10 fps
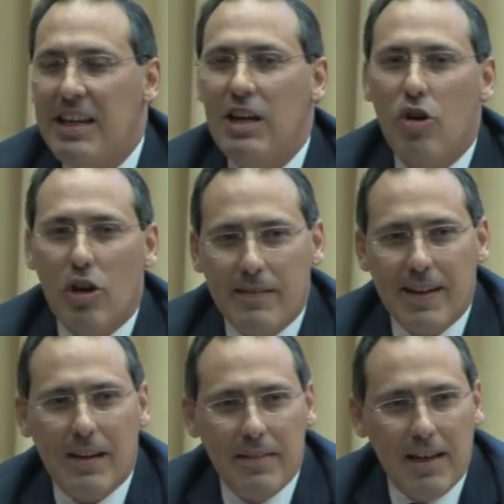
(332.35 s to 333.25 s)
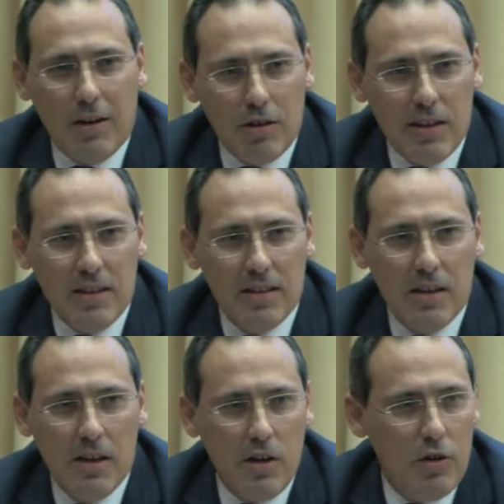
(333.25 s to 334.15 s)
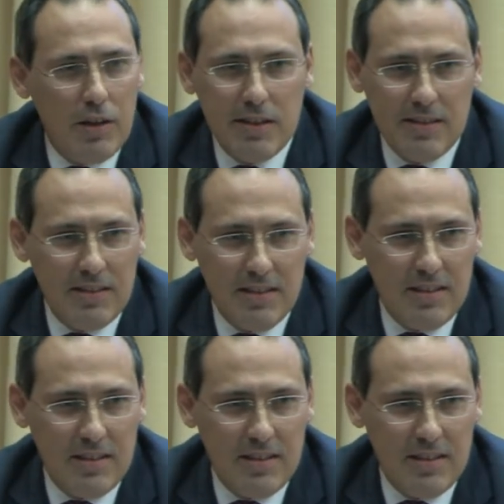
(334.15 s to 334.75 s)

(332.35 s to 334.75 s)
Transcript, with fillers: y lo que van a ver ahora no es